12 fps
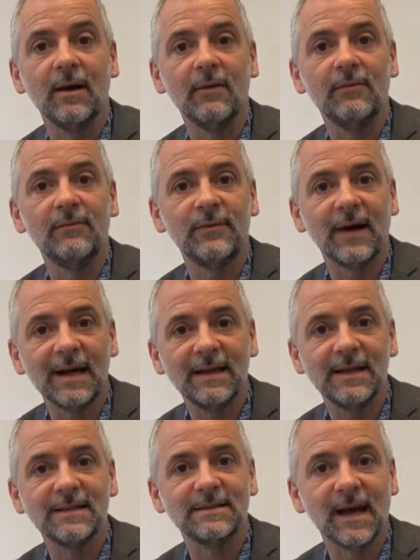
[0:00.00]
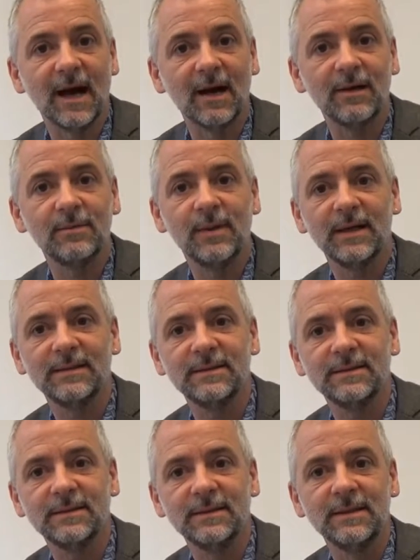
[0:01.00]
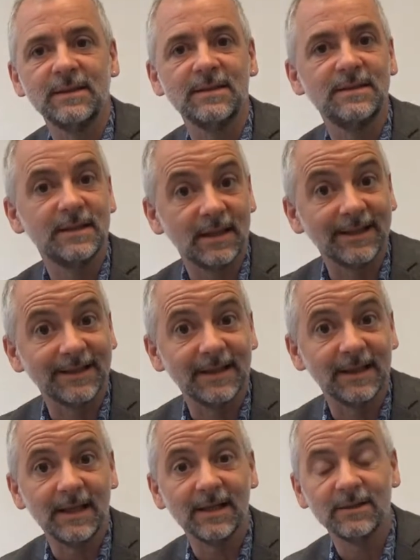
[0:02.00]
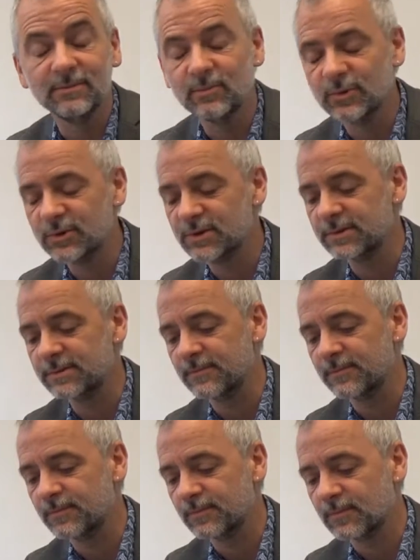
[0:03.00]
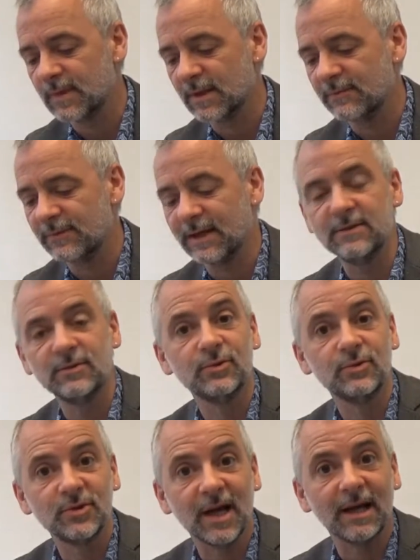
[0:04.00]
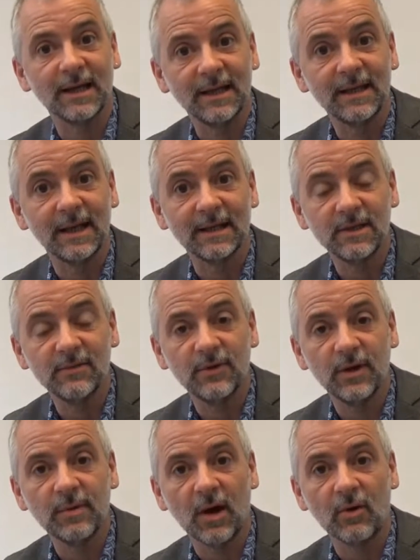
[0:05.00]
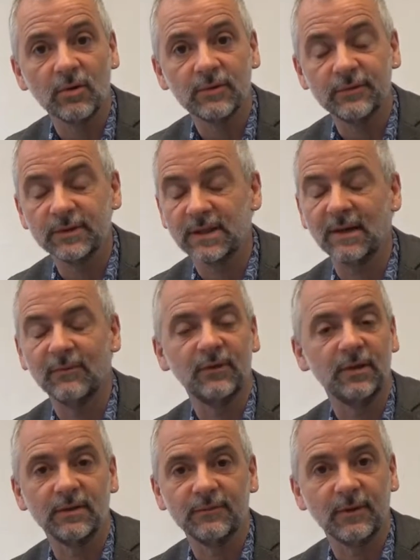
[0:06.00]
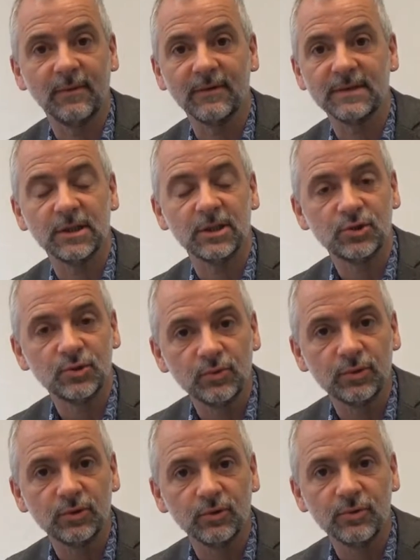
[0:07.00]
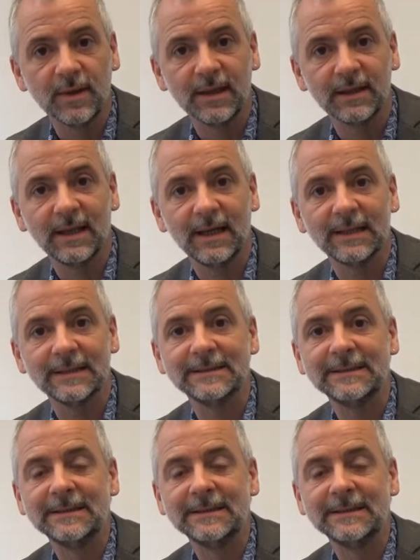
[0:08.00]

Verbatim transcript: weil es arbeitet, sich entleeren muss, weil sozusagen Energie verbraucht wird. Da haben wir irgendwann mal was in der Schule drüber gelernt